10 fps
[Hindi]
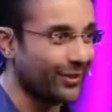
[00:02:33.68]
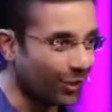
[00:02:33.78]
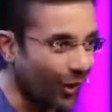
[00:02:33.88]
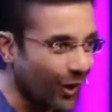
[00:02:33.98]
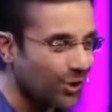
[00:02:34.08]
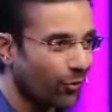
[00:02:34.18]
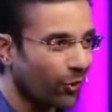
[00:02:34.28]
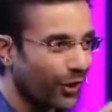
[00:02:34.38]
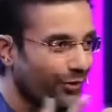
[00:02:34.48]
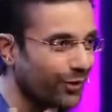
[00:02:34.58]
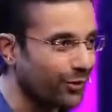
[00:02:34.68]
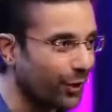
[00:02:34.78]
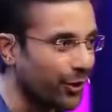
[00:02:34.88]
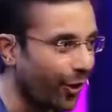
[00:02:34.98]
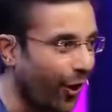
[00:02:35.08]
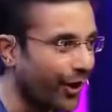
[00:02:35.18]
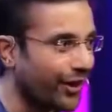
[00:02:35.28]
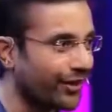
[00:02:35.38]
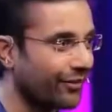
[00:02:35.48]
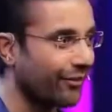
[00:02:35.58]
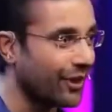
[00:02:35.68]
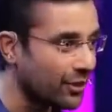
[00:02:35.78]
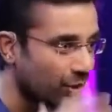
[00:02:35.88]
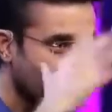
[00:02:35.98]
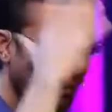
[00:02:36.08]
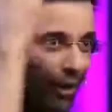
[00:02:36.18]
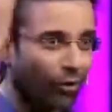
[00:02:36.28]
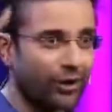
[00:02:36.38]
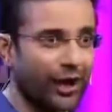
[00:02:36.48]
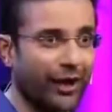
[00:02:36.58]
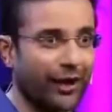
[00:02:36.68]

नॉलेज ऑफ वॉट एवर इज गोइंग ऑन वहीं से तो दिमाग खुलता